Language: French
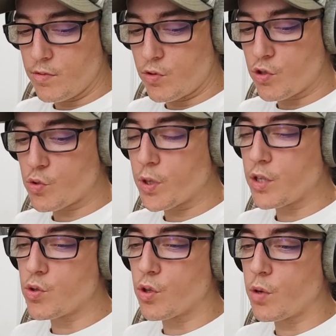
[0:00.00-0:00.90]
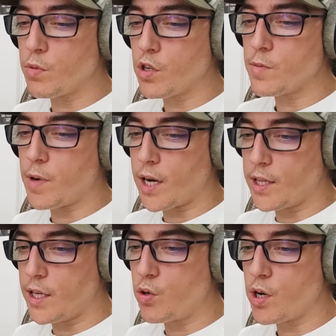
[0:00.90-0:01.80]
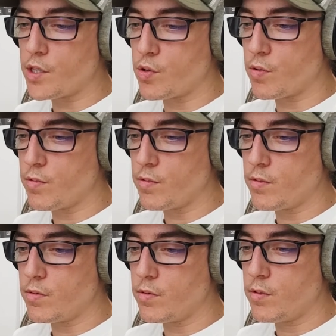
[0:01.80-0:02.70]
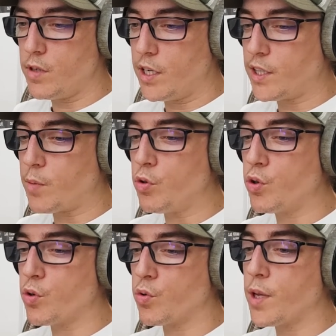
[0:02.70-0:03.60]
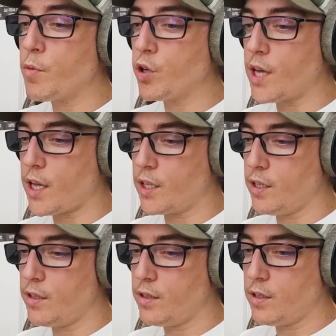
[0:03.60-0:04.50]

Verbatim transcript: construire son ambiance par la décoration, les tableaux que l'on aime regarder,